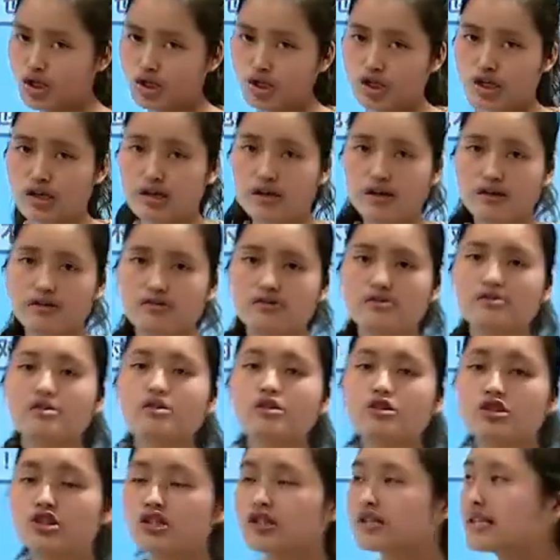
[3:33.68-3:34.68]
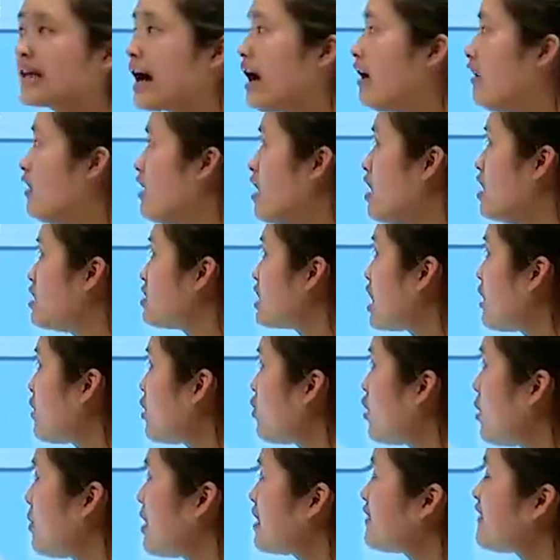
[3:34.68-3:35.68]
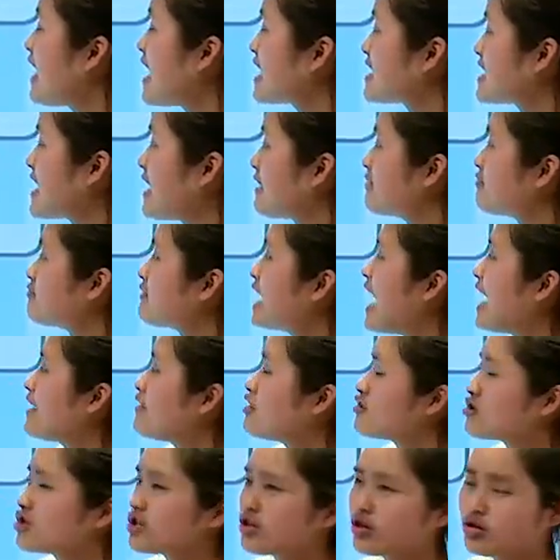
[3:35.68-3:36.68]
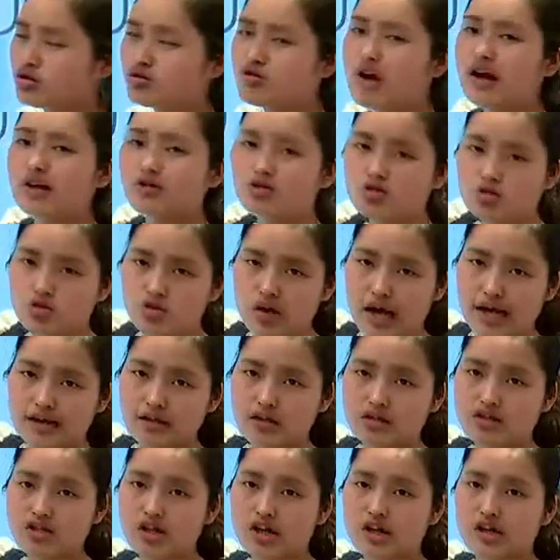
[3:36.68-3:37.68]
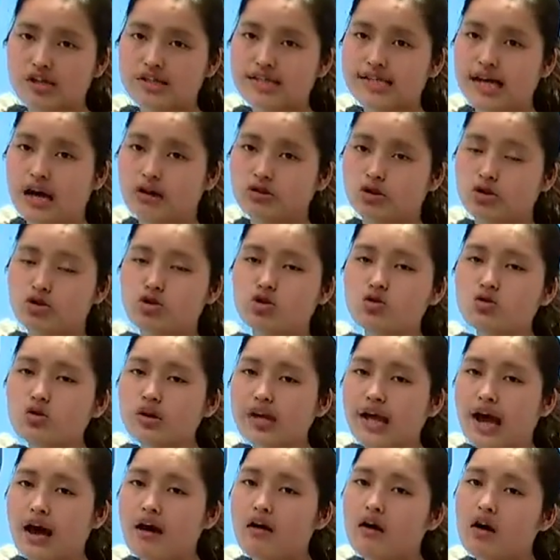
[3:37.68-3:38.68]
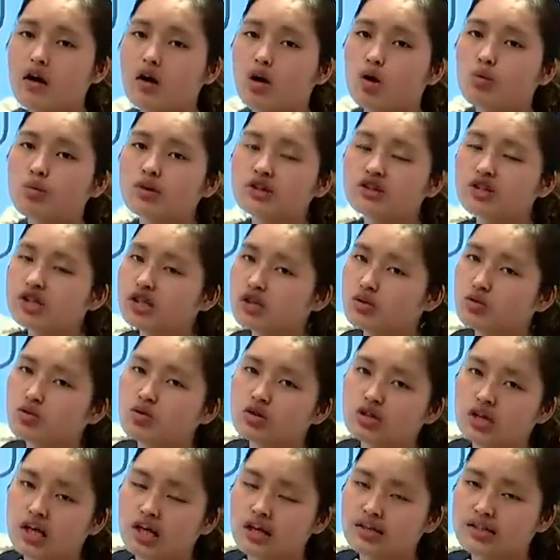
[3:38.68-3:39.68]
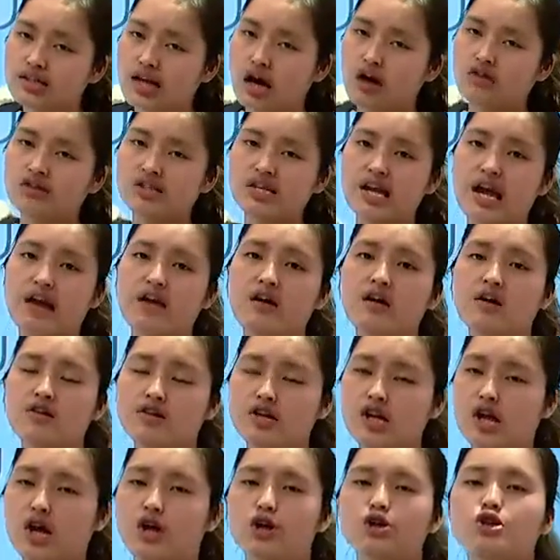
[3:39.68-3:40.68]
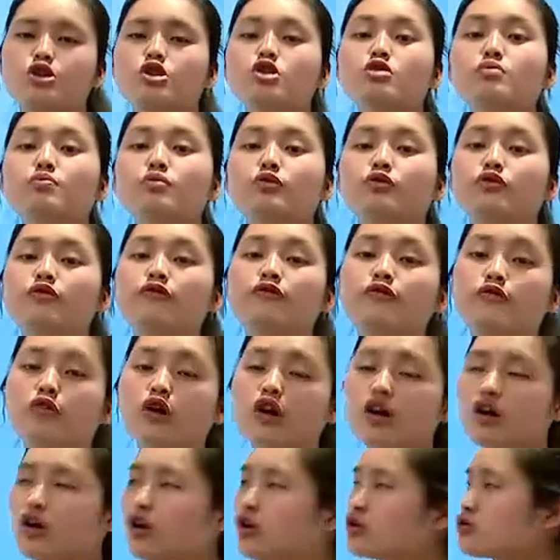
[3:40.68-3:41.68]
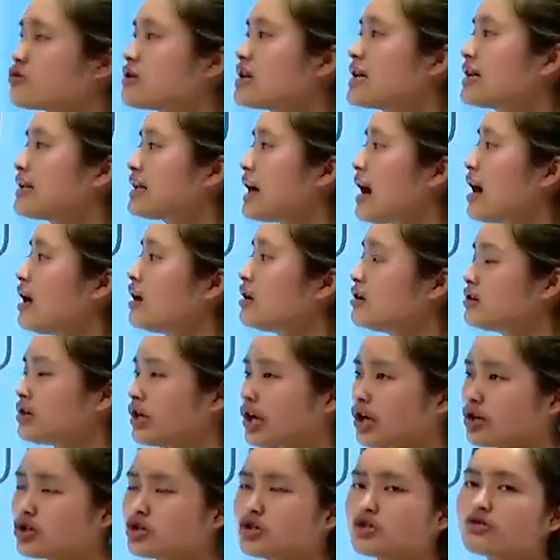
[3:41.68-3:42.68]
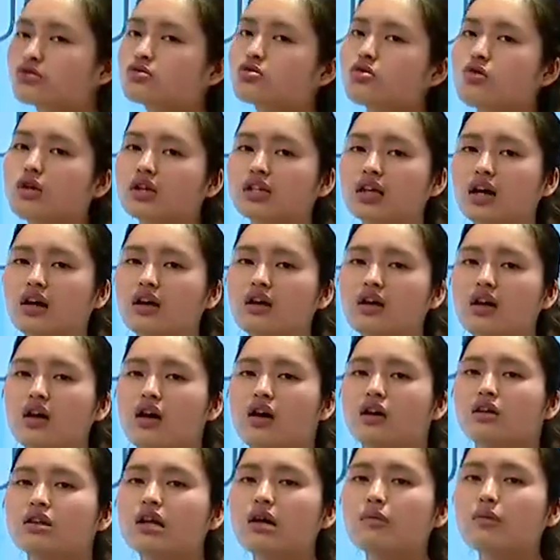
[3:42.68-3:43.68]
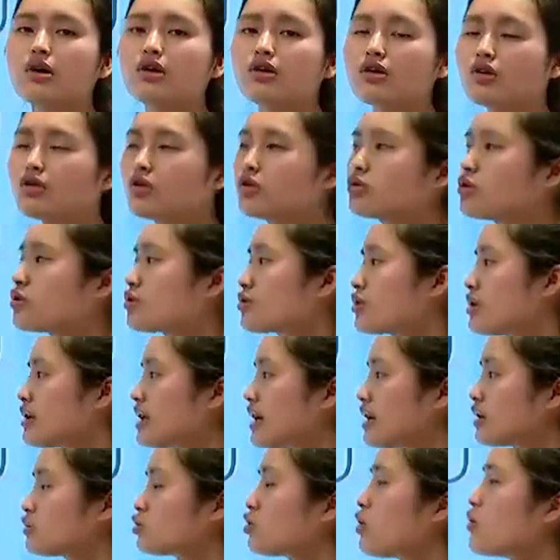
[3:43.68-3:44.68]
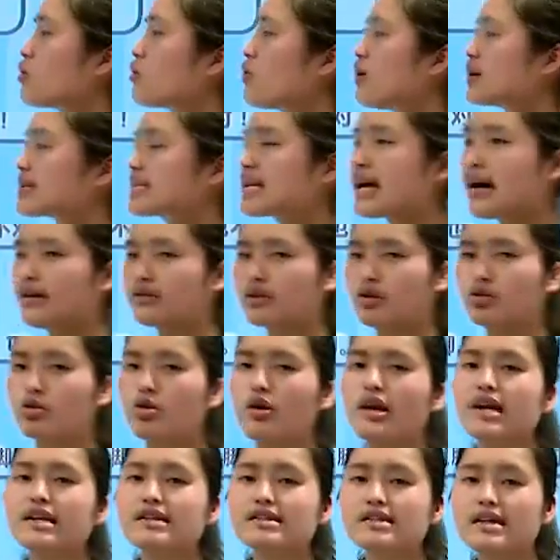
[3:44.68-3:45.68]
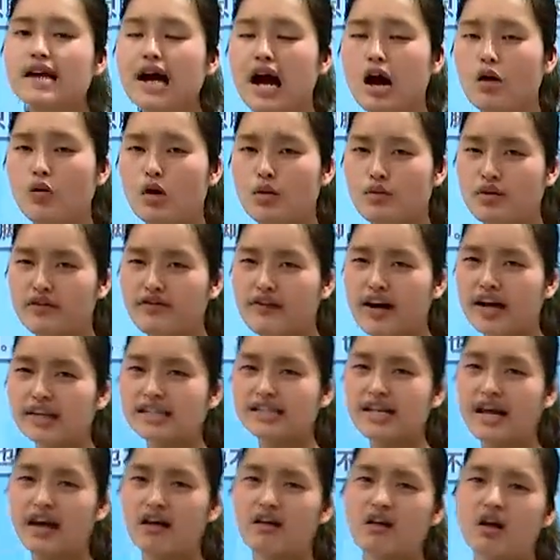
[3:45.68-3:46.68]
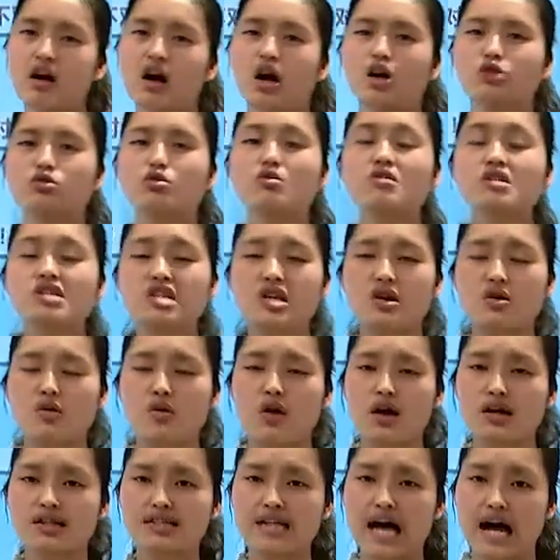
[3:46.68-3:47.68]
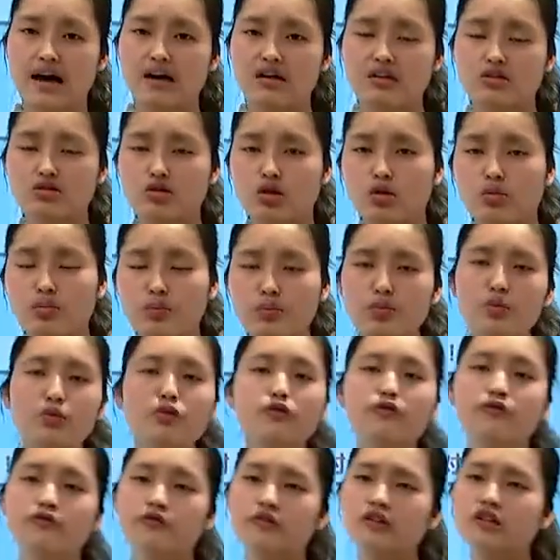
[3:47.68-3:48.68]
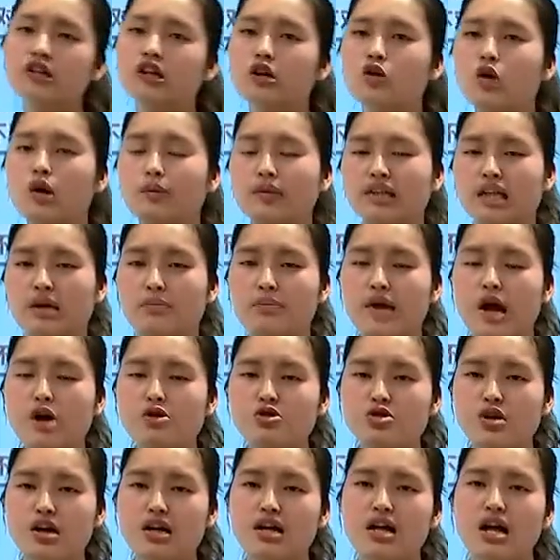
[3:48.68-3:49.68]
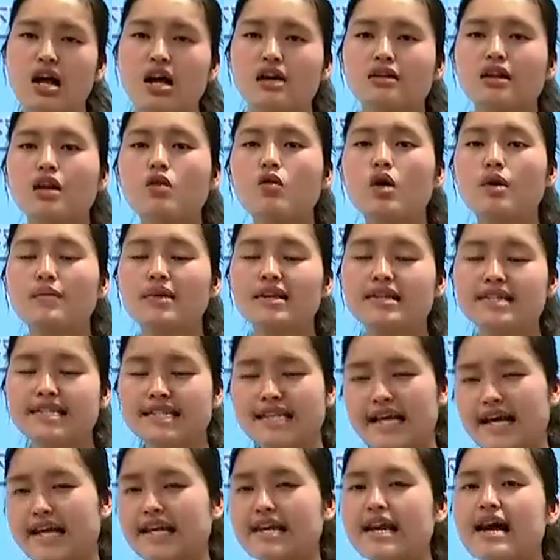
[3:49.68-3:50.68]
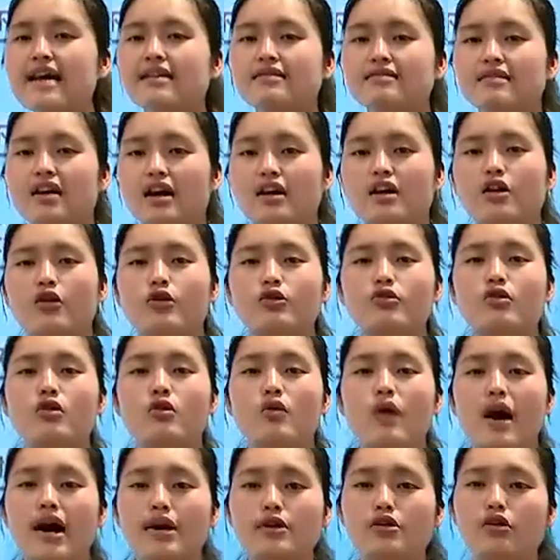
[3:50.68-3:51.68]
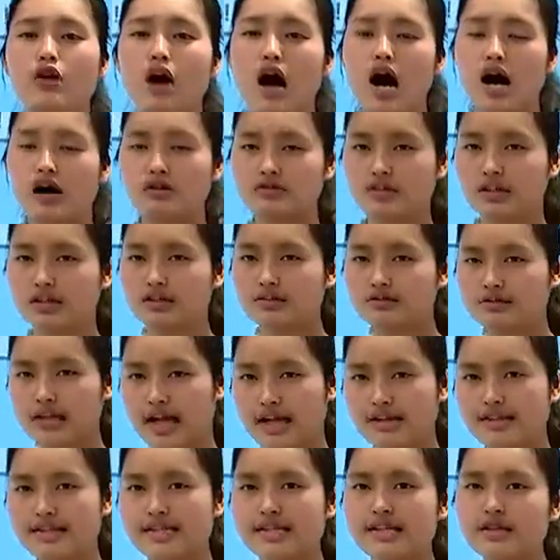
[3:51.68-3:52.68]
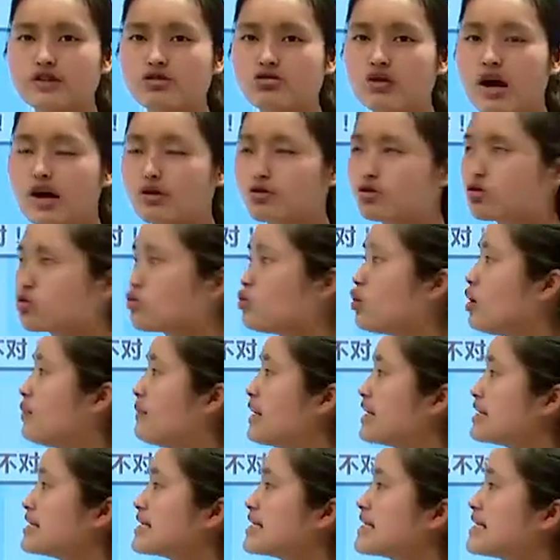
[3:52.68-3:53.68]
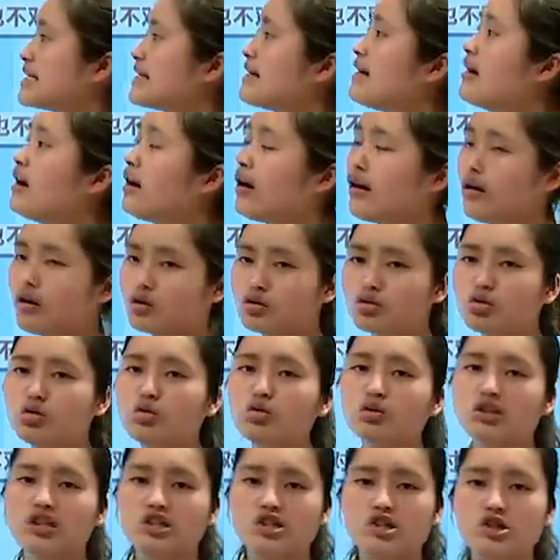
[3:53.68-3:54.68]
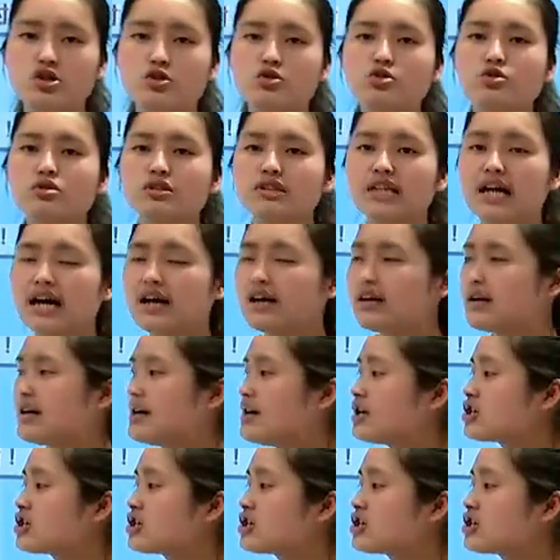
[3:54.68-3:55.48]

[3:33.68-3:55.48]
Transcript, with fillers: 十四只脚。那么我们发现他的这个算出来的这个脚的数量和我们题目的条件也是不符，所以呢也是错的。那么有的同学呢，通过这样的推测呀，我们发现很多情况下都不符合我们的标准。那我们怎样能够又快又好的来计算出我们鸡和兔的只数呢？